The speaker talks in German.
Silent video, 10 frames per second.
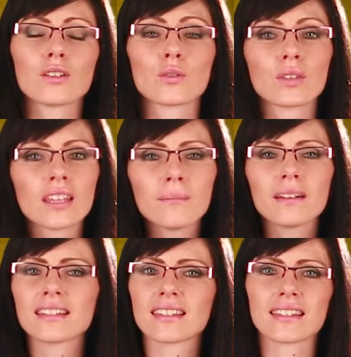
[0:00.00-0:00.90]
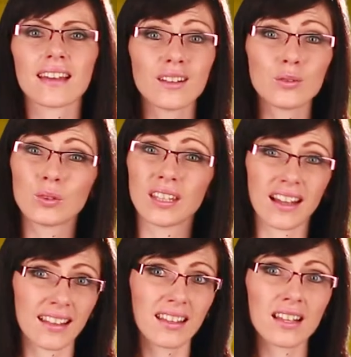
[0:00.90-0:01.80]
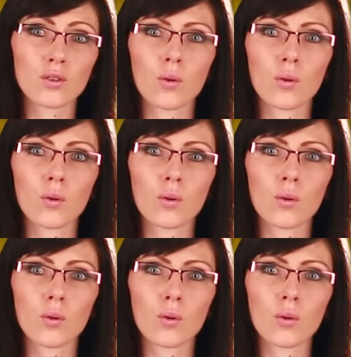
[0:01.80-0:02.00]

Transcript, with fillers: Zudem ist es kein guter Anlass,